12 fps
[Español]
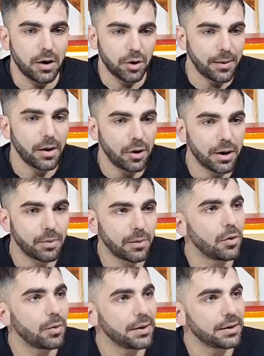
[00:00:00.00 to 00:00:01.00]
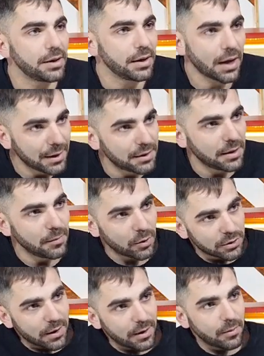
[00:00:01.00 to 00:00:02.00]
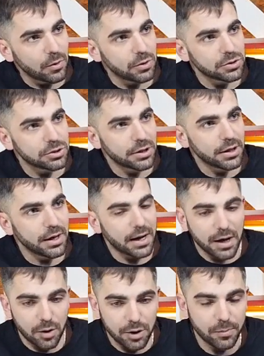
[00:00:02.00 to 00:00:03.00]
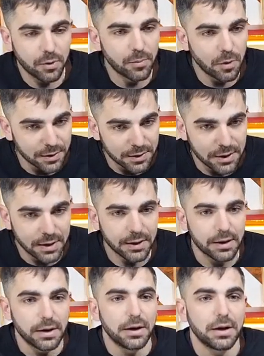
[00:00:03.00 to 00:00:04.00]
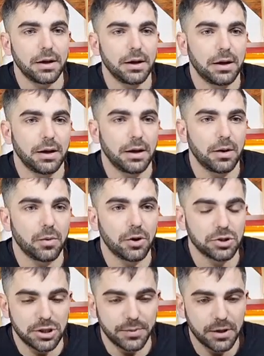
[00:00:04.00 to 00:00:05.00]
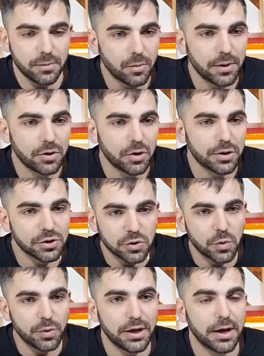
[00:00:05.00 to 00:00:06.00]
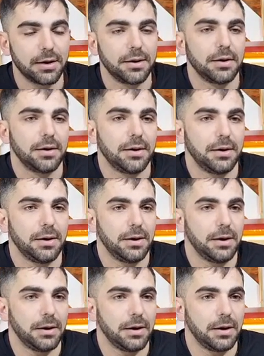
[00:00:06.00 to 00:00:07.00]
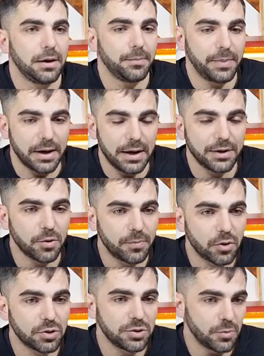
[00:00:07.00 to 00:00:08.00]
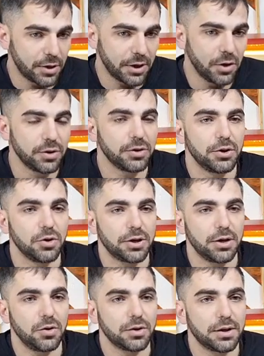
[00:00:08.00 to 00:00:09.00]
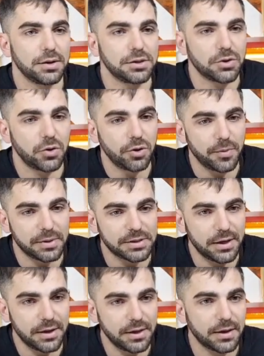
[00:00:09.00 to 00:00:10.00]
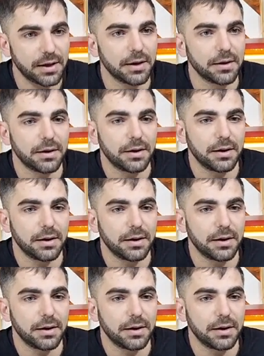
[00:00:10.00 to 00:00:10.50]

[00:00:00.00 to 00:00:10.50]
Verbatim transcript: Ahora, ahora podemos vender, eh, antes importábamos el eh, gas, ahora podemos vender. Eh, bueno, se vienen momentos de lluvia para el año próximo, que lo, están diciendo los especialistas.